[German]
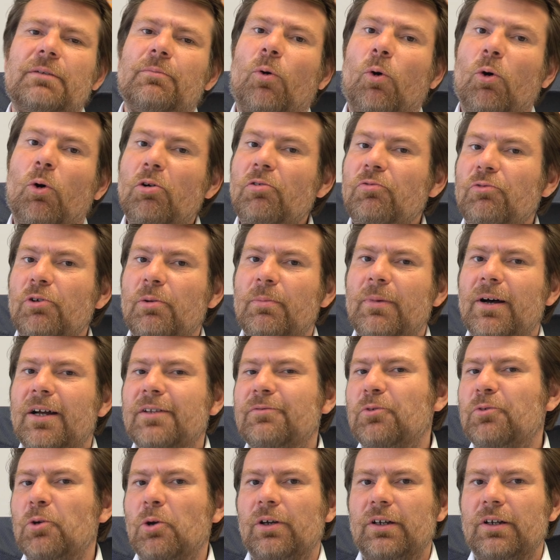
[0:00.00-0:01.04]
im
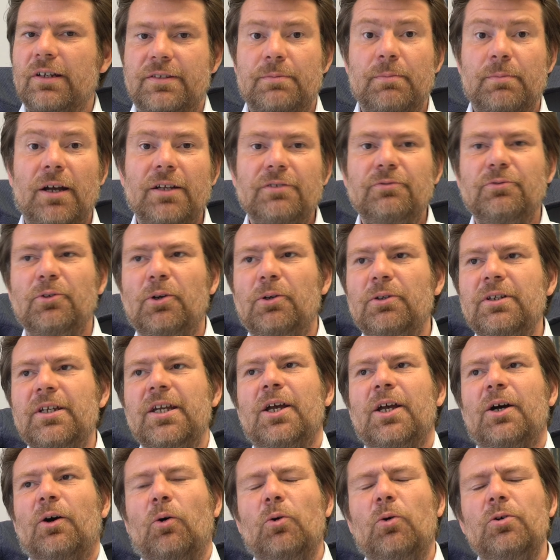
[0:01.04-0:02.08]
Hochformat für euer Smartphone
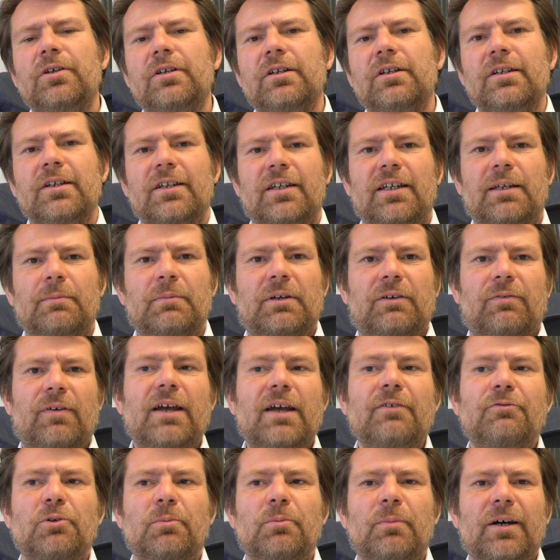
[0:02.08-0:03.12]
oder im
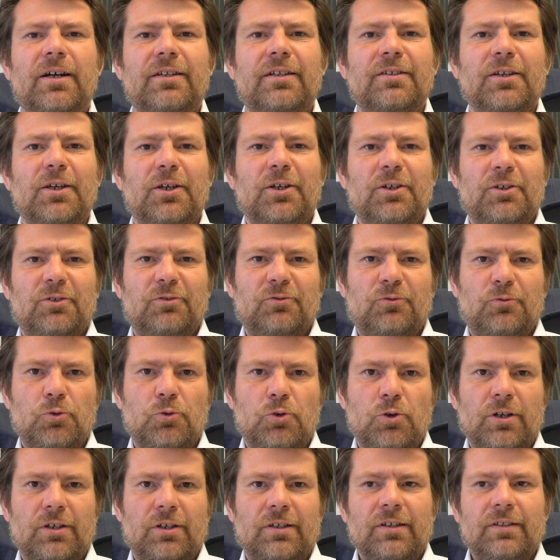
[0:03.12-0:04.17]
Querformat
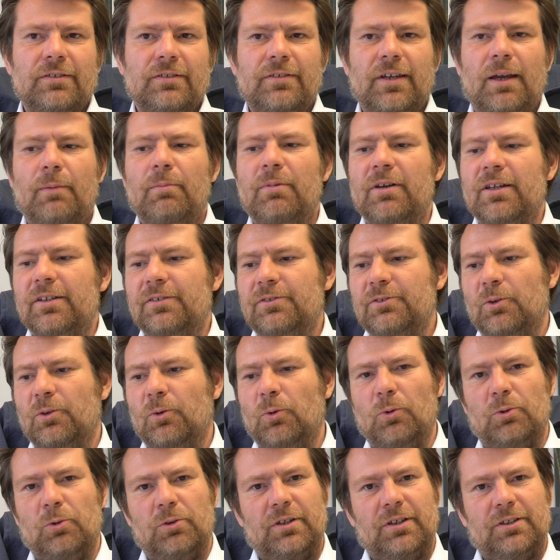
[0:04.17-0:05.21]
für Tablet
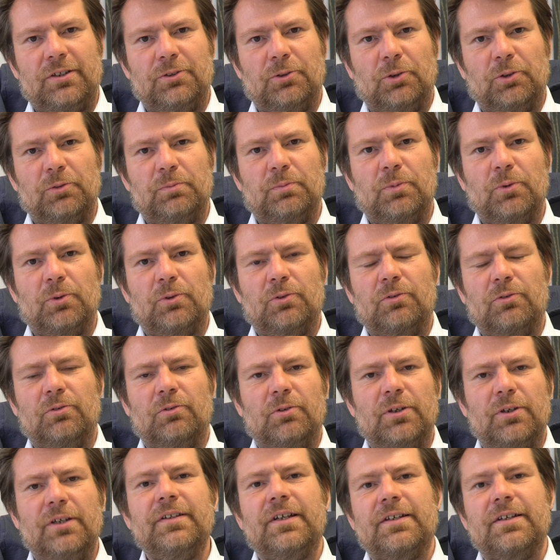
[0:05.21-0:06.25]
oder Notebook
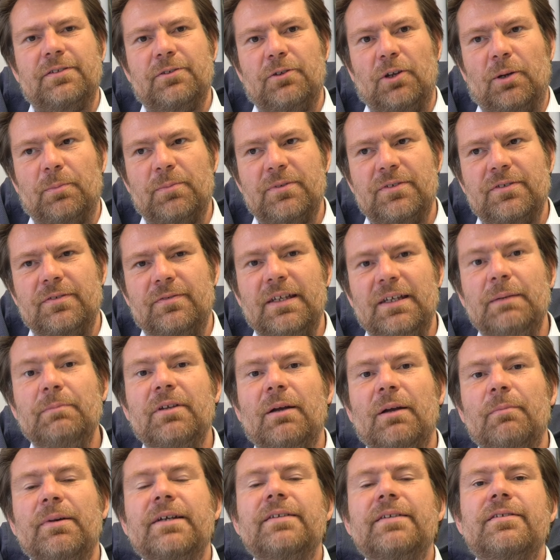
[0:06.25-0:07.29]
oder Desktops. Nehmt
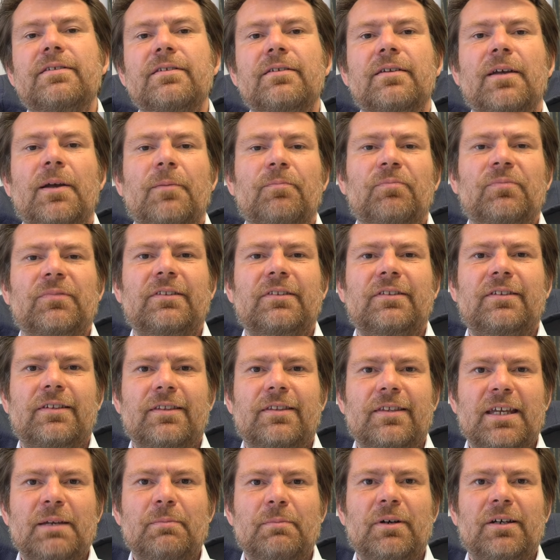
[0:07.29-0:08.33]
am besten
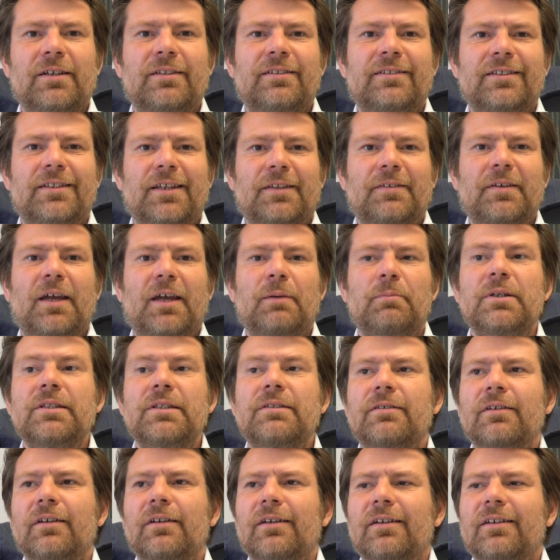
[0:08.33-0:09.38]
immer die Datei
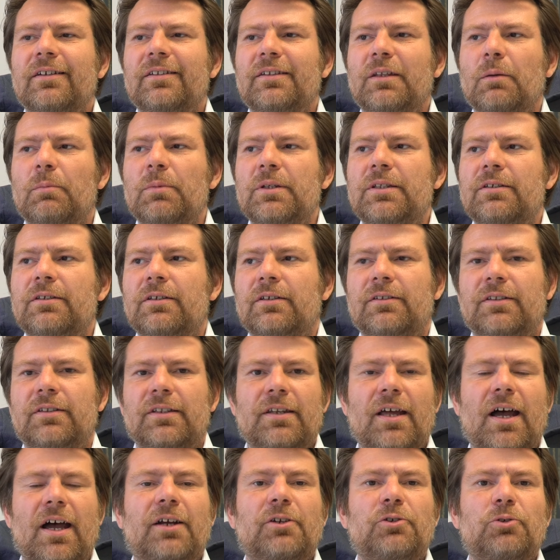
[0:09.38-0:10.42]
mit damit ihr
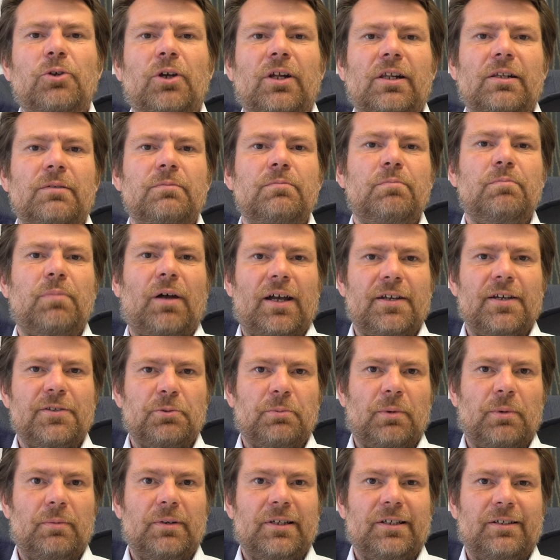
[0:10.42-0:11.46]
den aktuellen
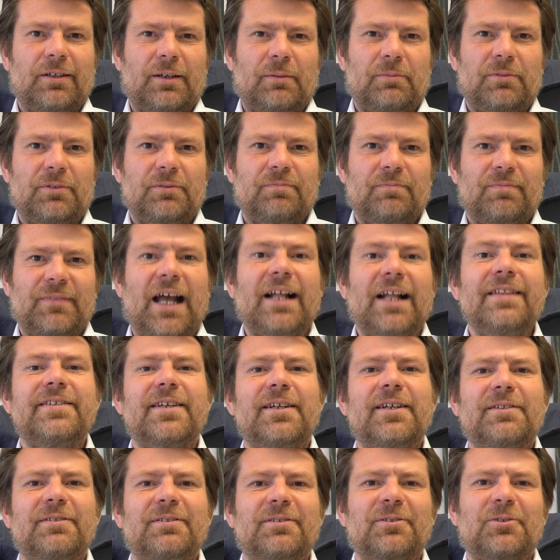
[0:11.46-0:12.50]
Preisüberblick habt.
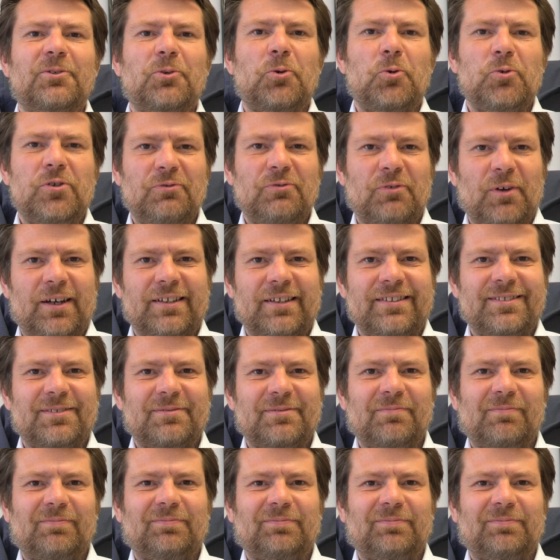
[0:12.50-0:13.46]
Allzeit gute Fahrt!